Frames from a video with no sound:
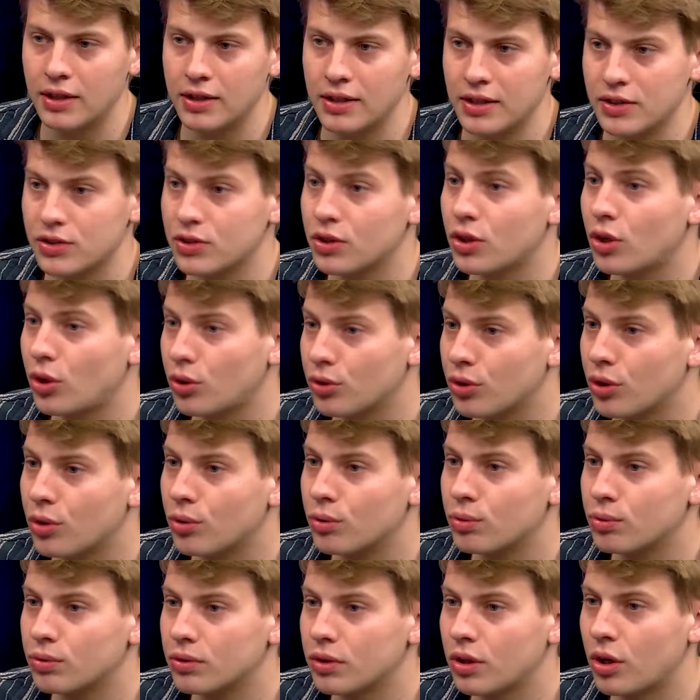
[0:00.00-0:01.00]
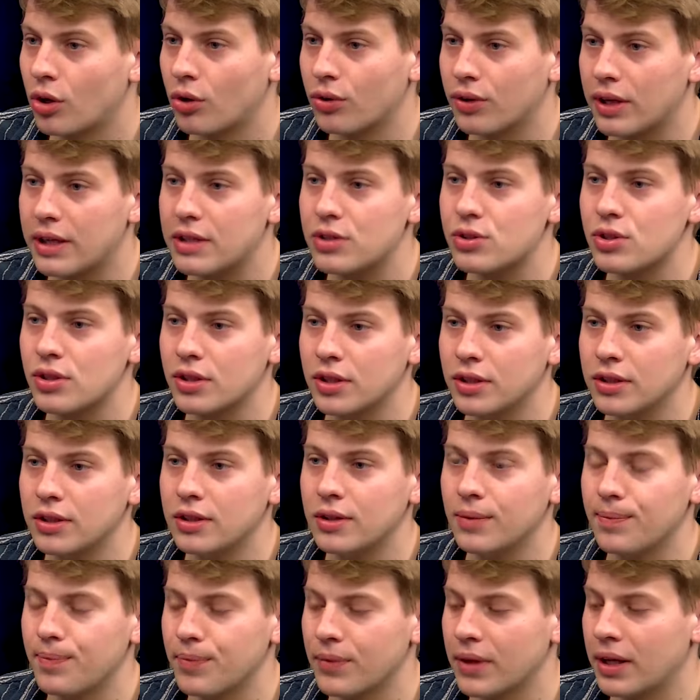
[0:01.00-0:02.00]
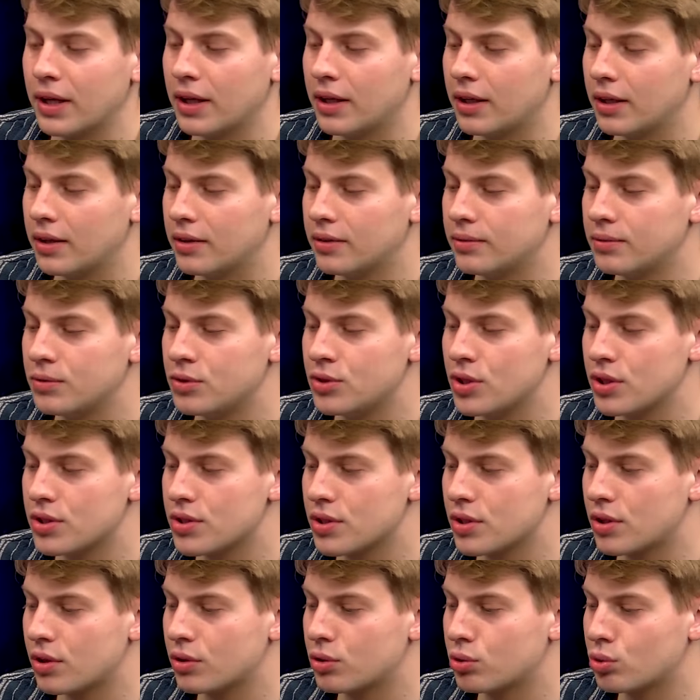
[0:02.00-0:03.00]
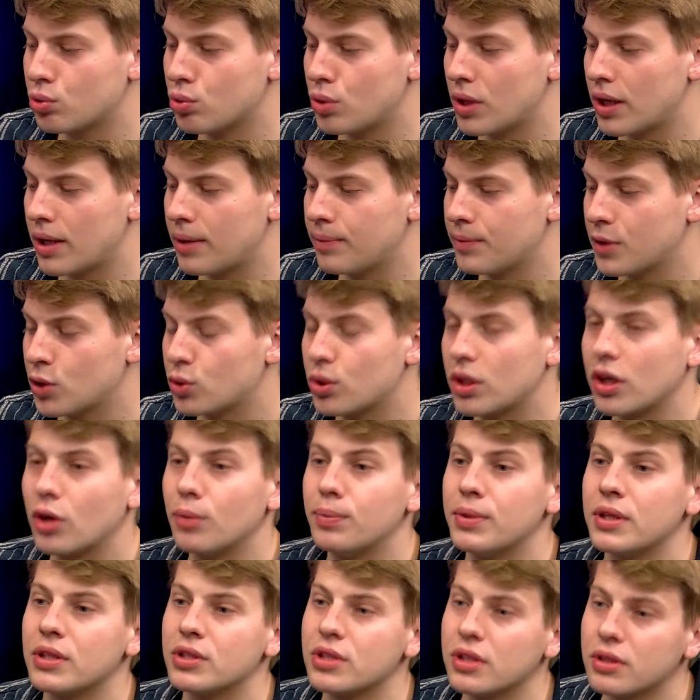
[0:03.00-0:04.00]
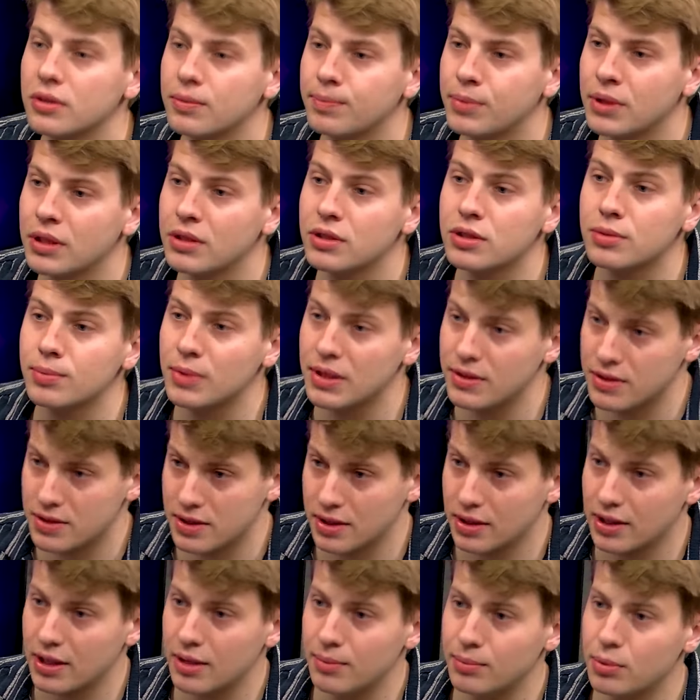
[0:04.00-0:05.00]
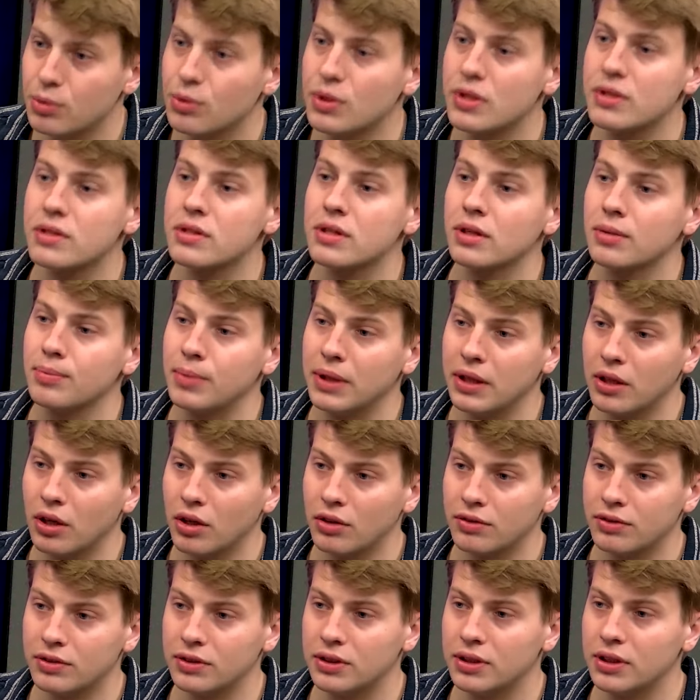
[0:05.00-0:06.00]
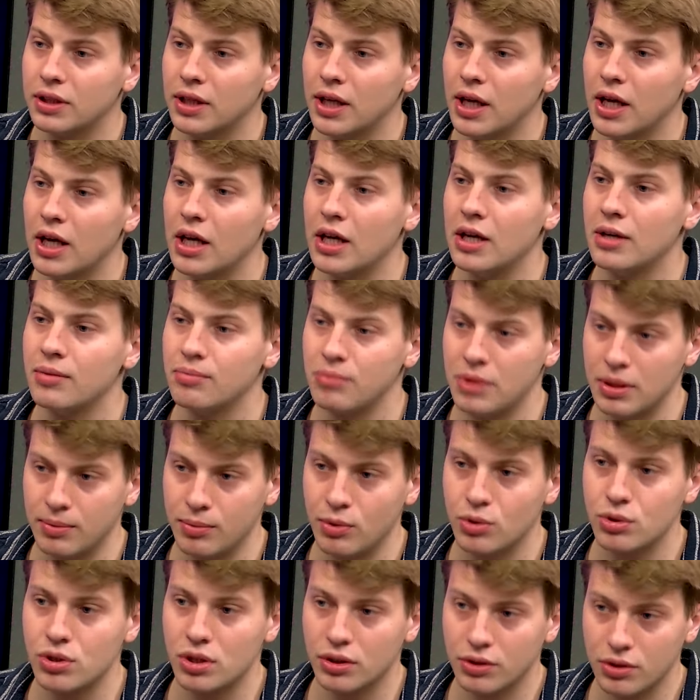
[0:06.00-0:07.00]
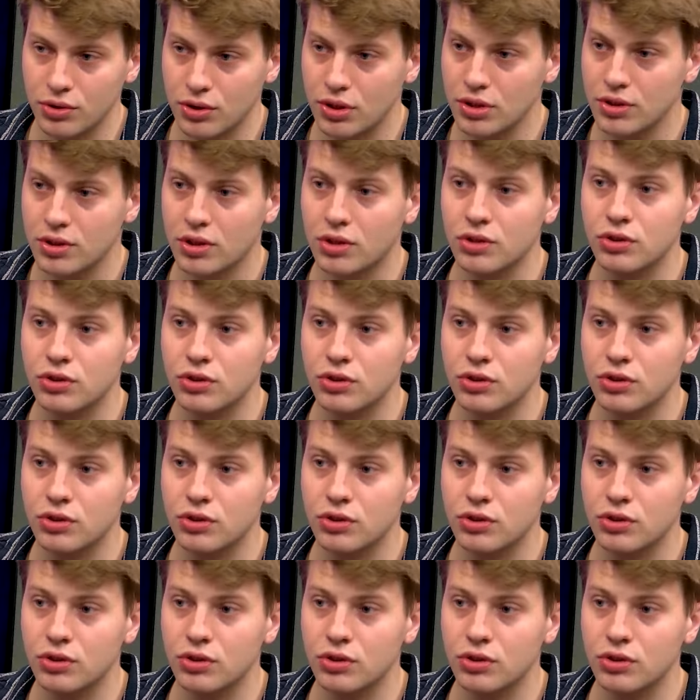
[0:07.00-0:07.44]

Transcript: jest kodą. Koda, czyli dziecko, które, którego pierwszy, pierwszym językiem był język migowy, mimo że to dziecko